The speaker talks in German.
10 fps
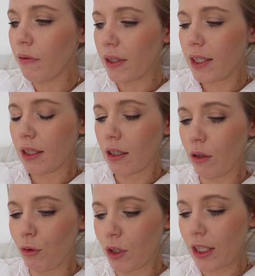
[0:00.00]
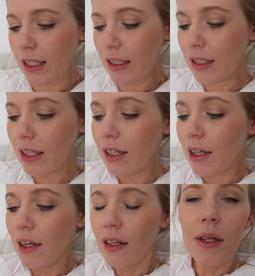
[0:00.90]
was sich dann gelohnt hat.
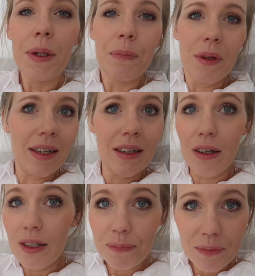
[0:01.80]
Naja,